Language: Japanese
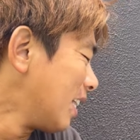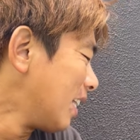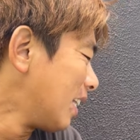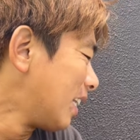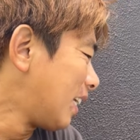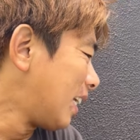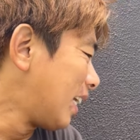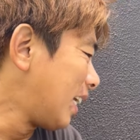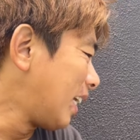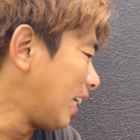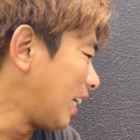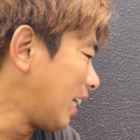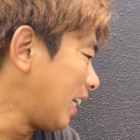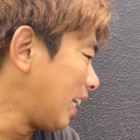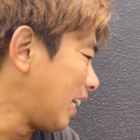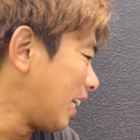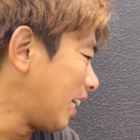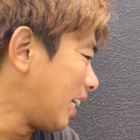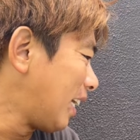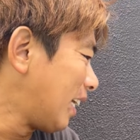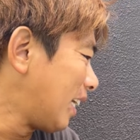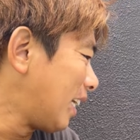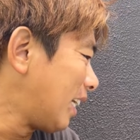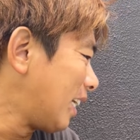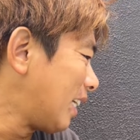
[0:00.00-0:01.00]

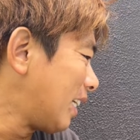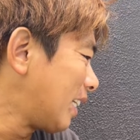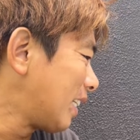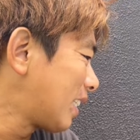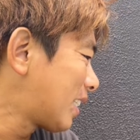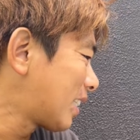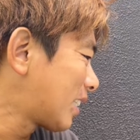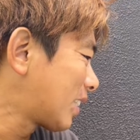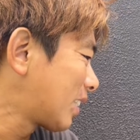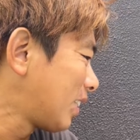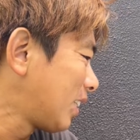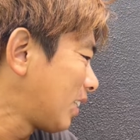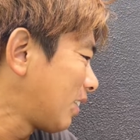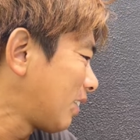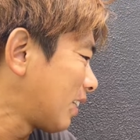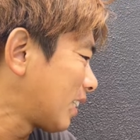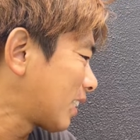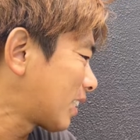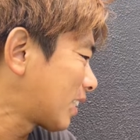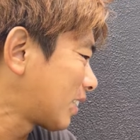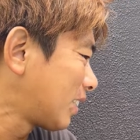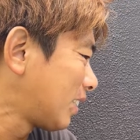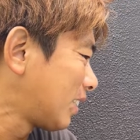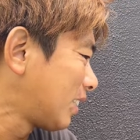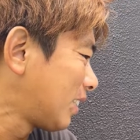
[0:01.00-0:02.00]
えー、救いは
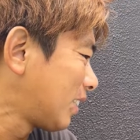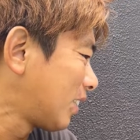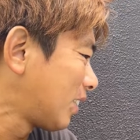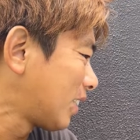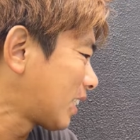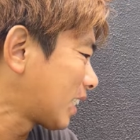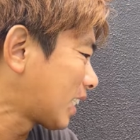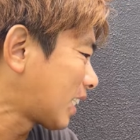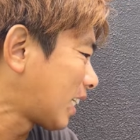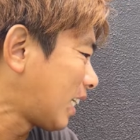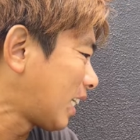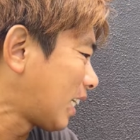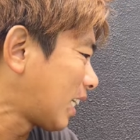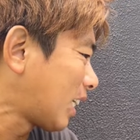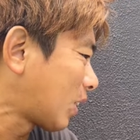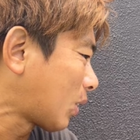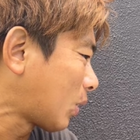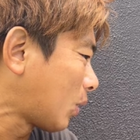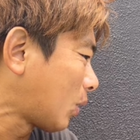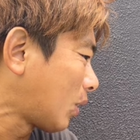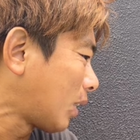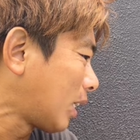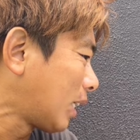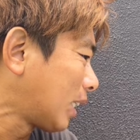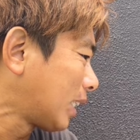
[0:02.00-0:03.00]
スクールの時間が
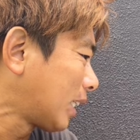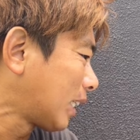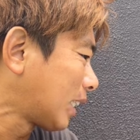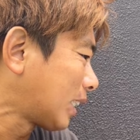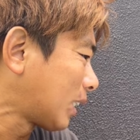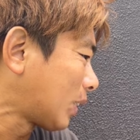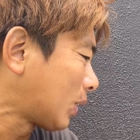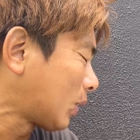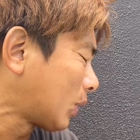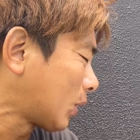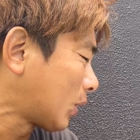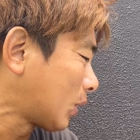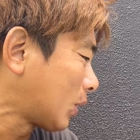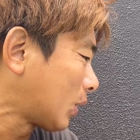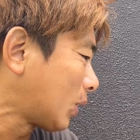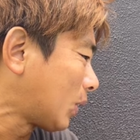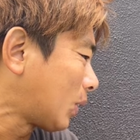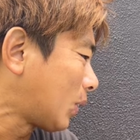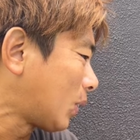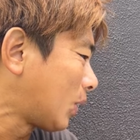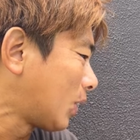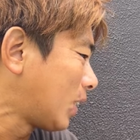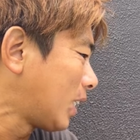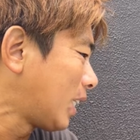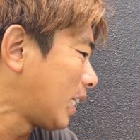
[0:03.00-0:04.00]
後半だったことと、
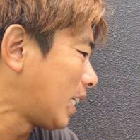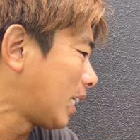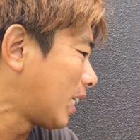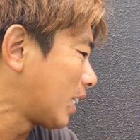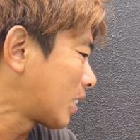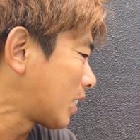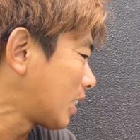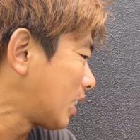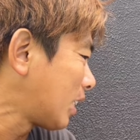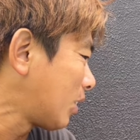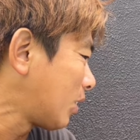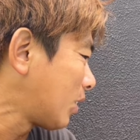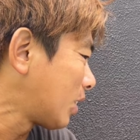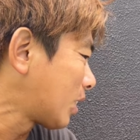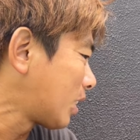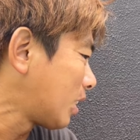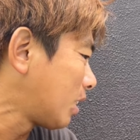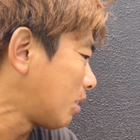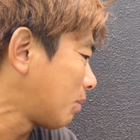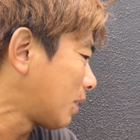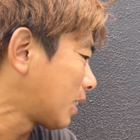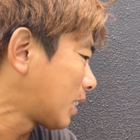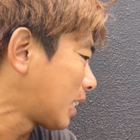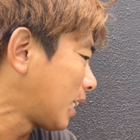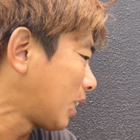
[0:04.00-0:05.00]
本人が素直にす
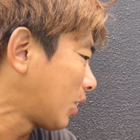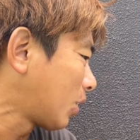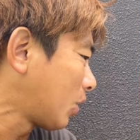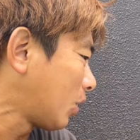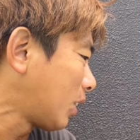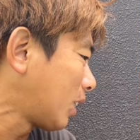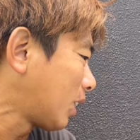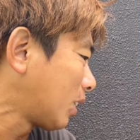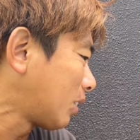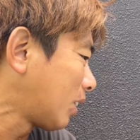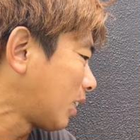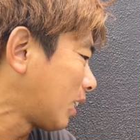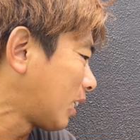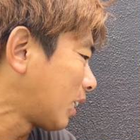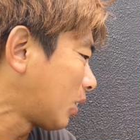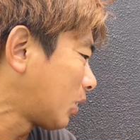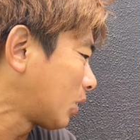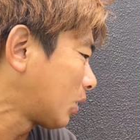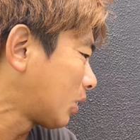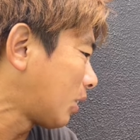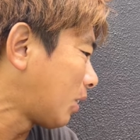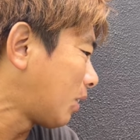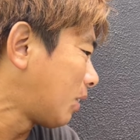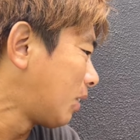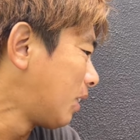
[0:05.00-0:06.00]
いませんと言ってくれたこ
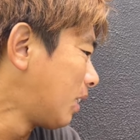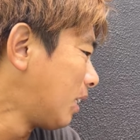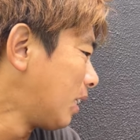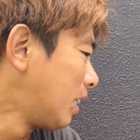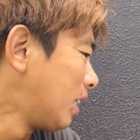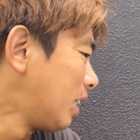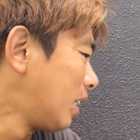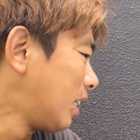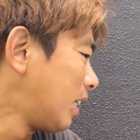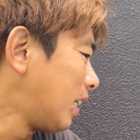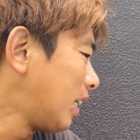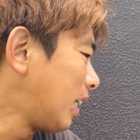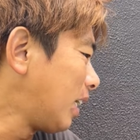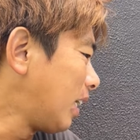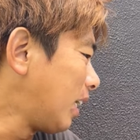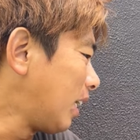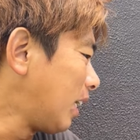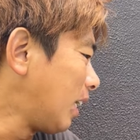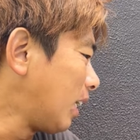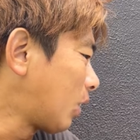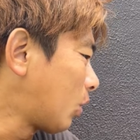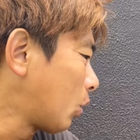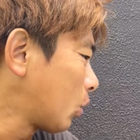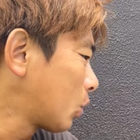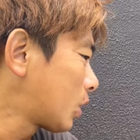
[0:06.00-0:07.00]
と、
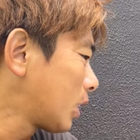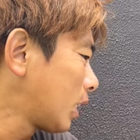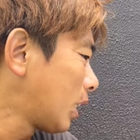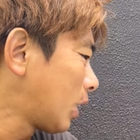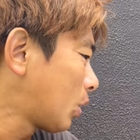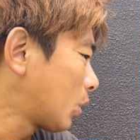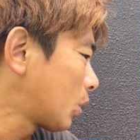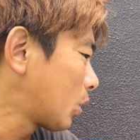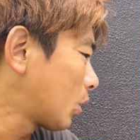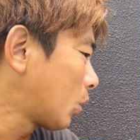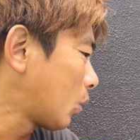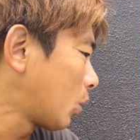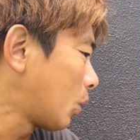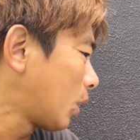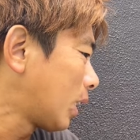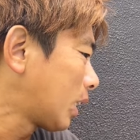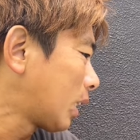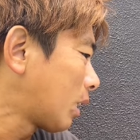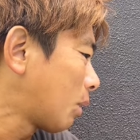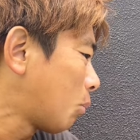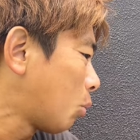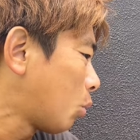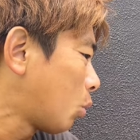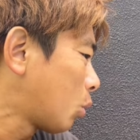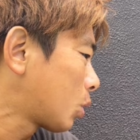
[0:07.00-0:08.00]
えー、こちらこそ怒鳴っ
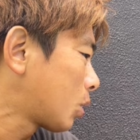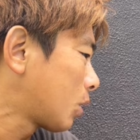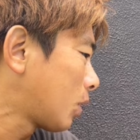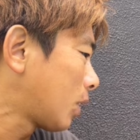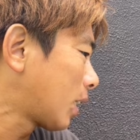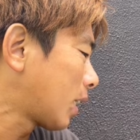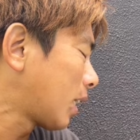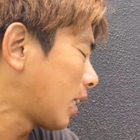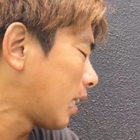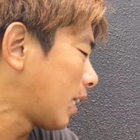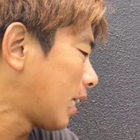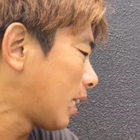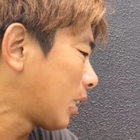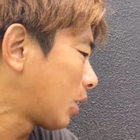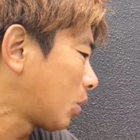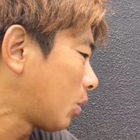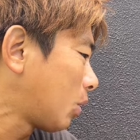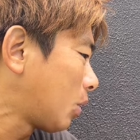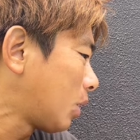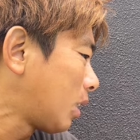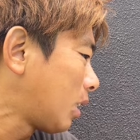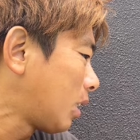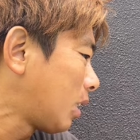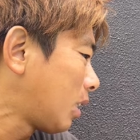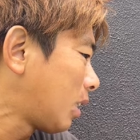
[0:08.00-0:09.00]
て申し訳ない
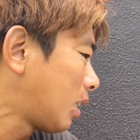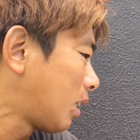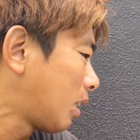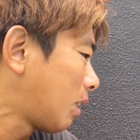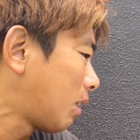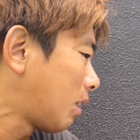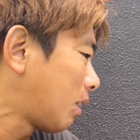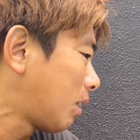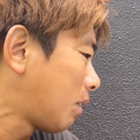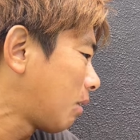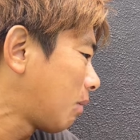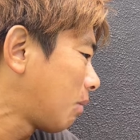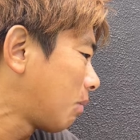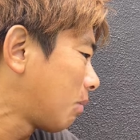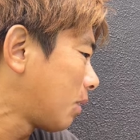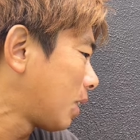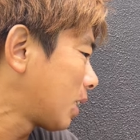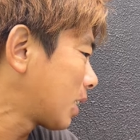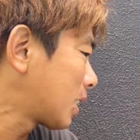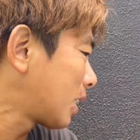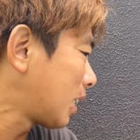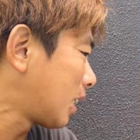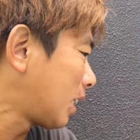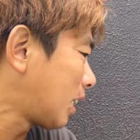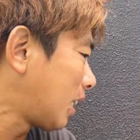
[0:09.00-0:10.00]
と言いま
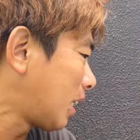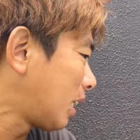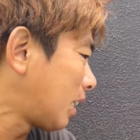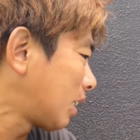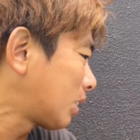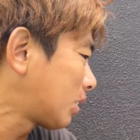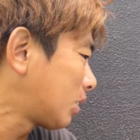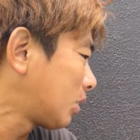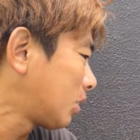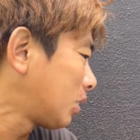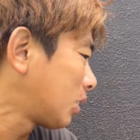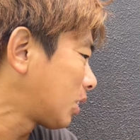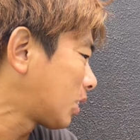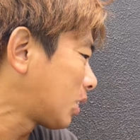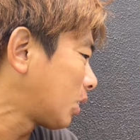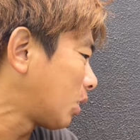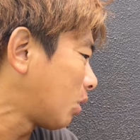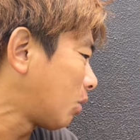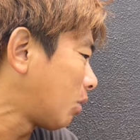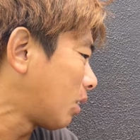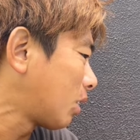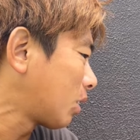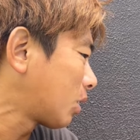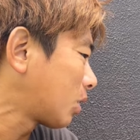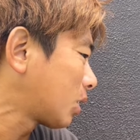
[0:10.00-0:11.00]
したが、空気
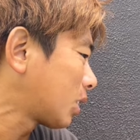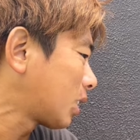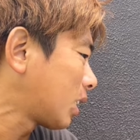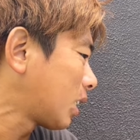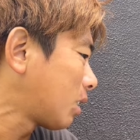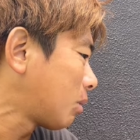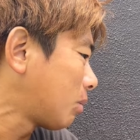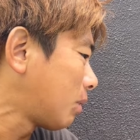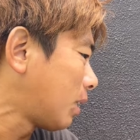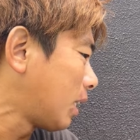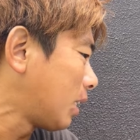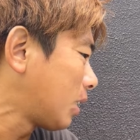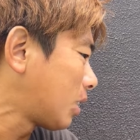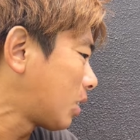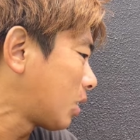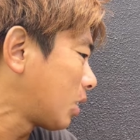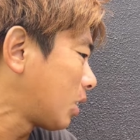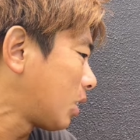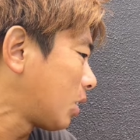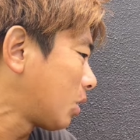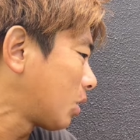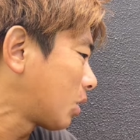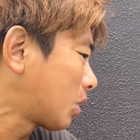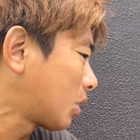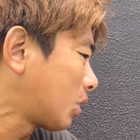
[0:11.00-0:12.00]
を悪くしてしまい、
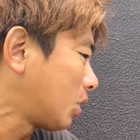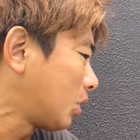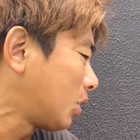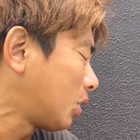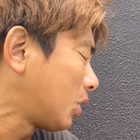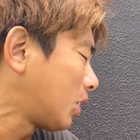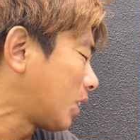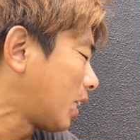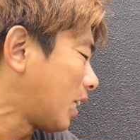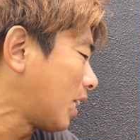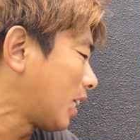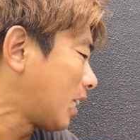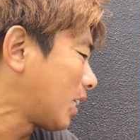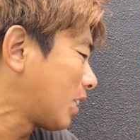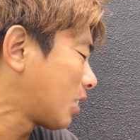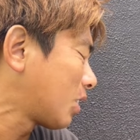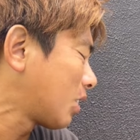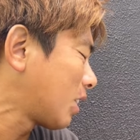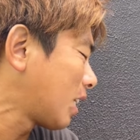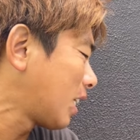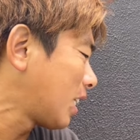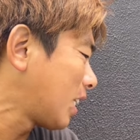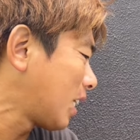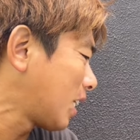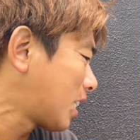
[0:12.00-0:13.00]
次のスクールが行きづ
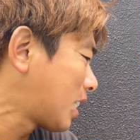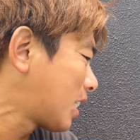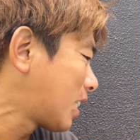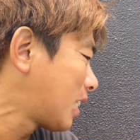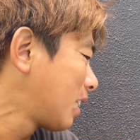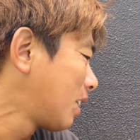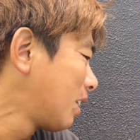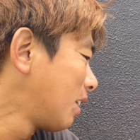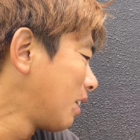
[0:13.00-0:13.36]
らいです。